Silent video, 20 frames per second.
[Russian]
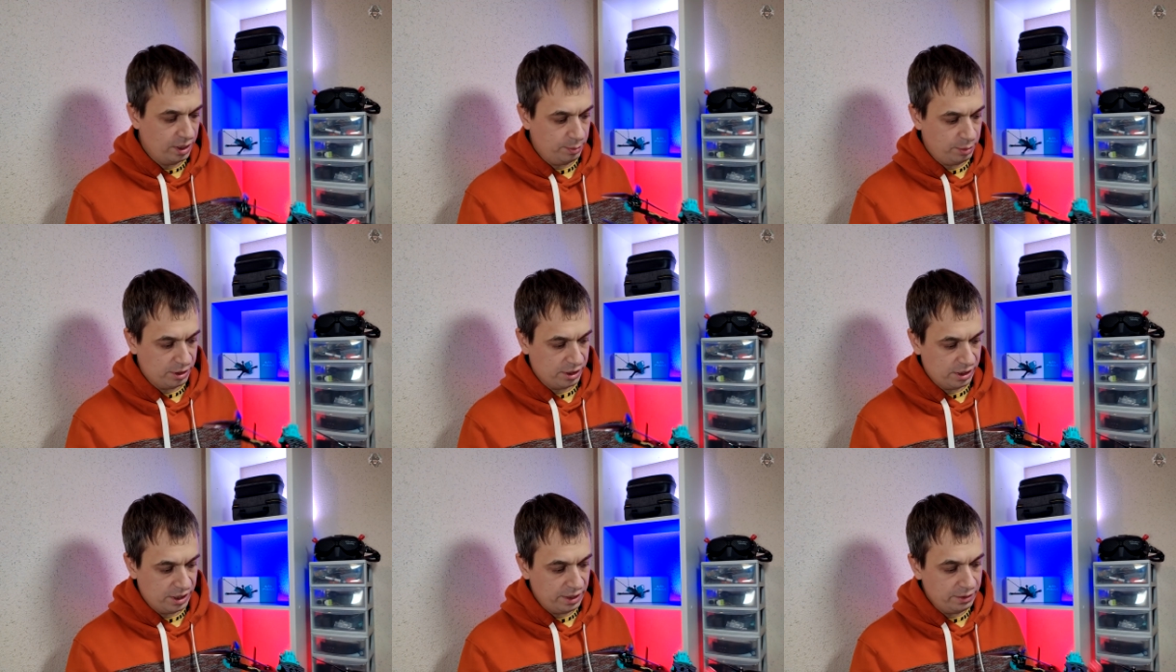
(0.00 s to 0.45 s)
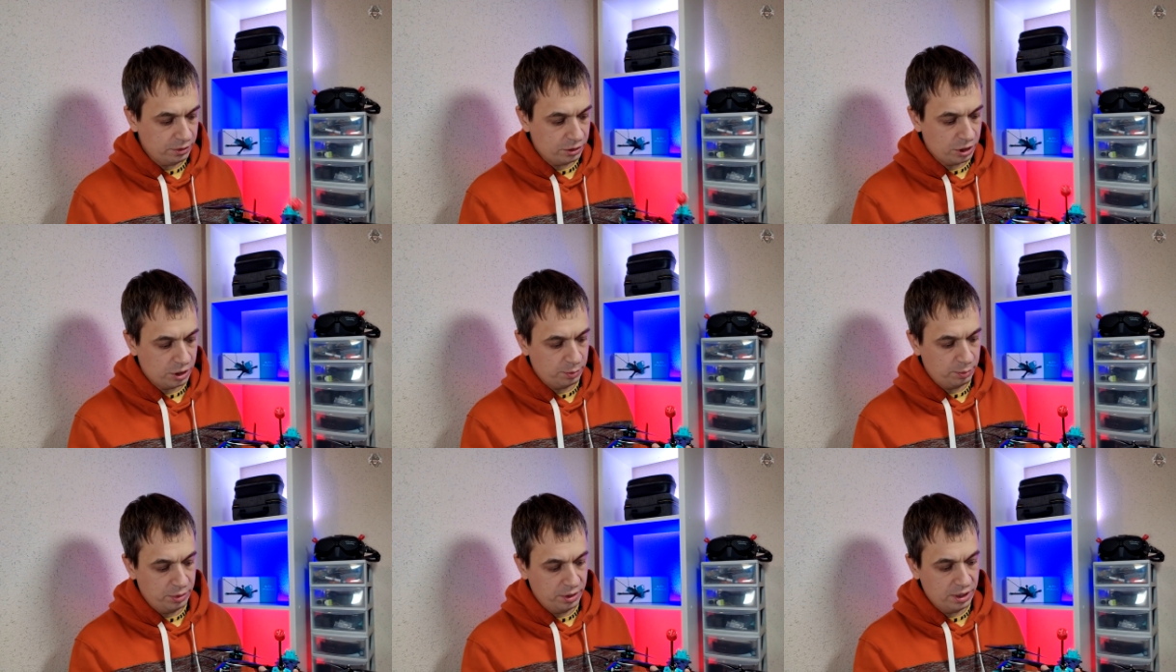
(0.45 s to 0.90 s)
а
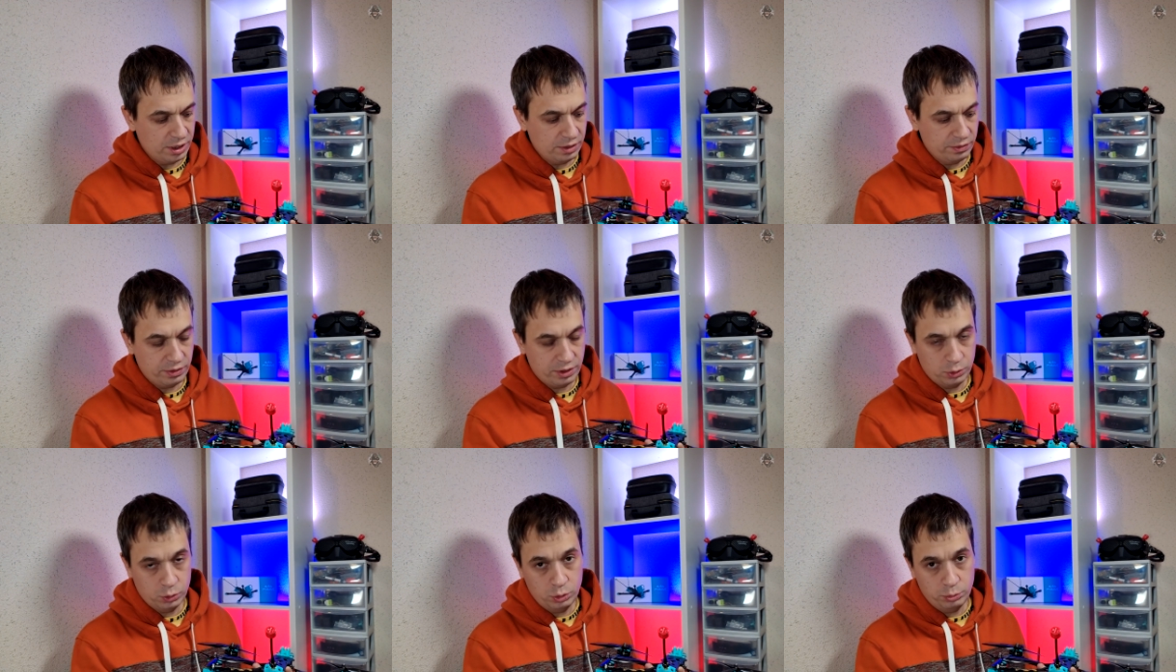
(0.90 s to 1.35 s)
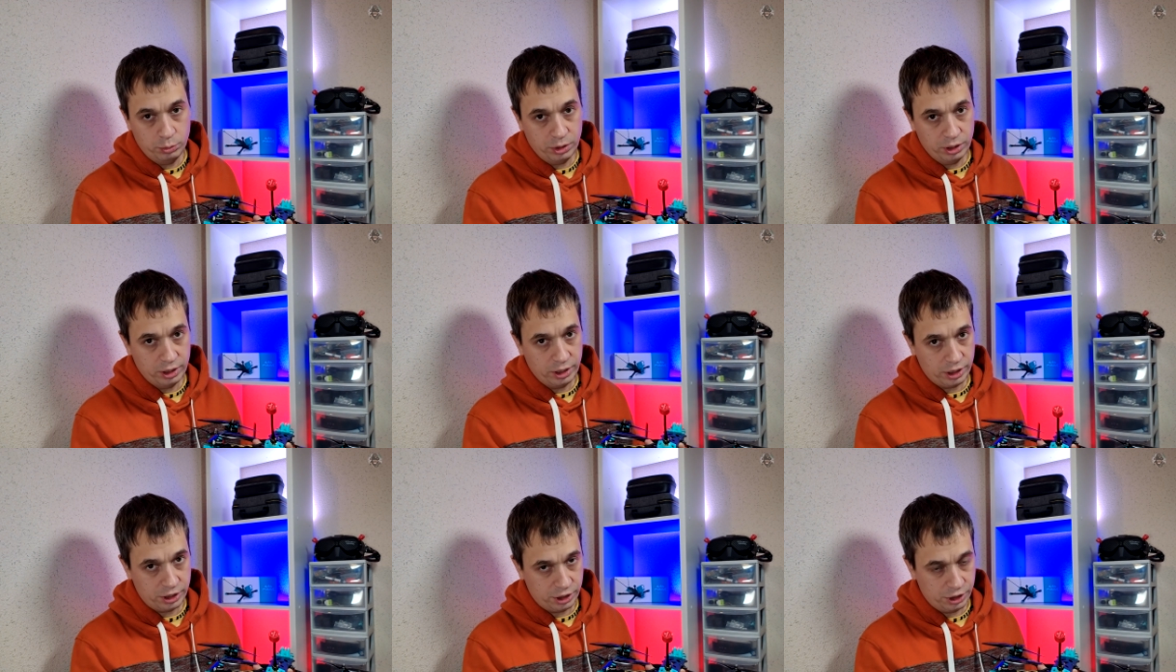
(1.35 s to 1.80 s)
поставил GPS в родной
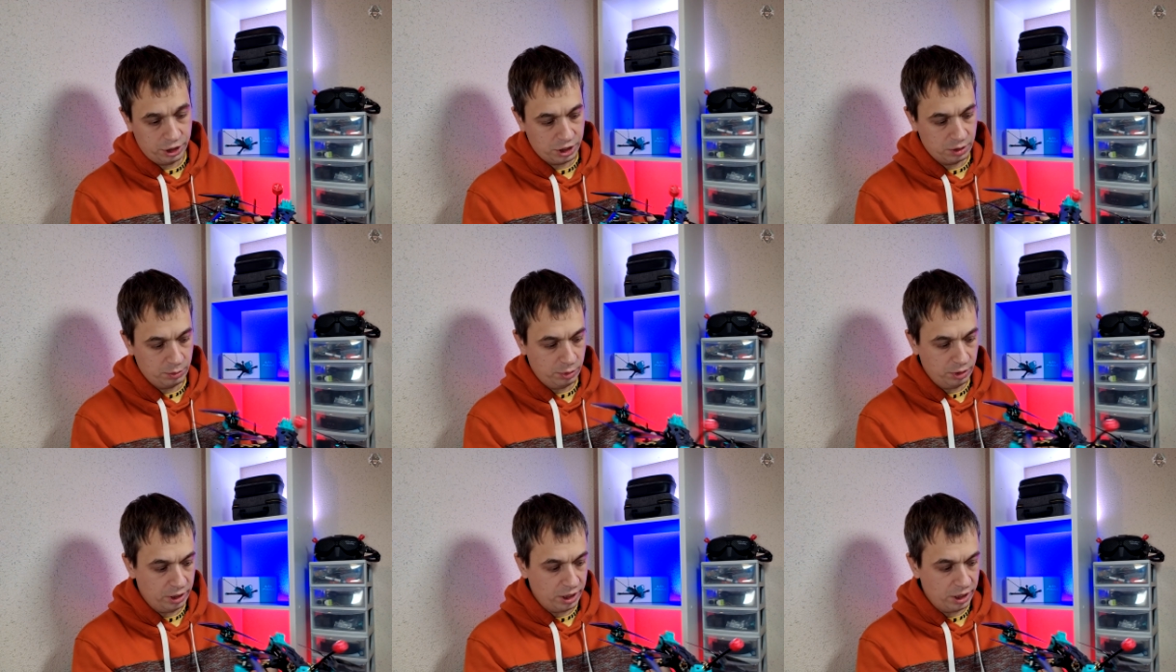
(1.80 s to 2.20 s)
багажничек.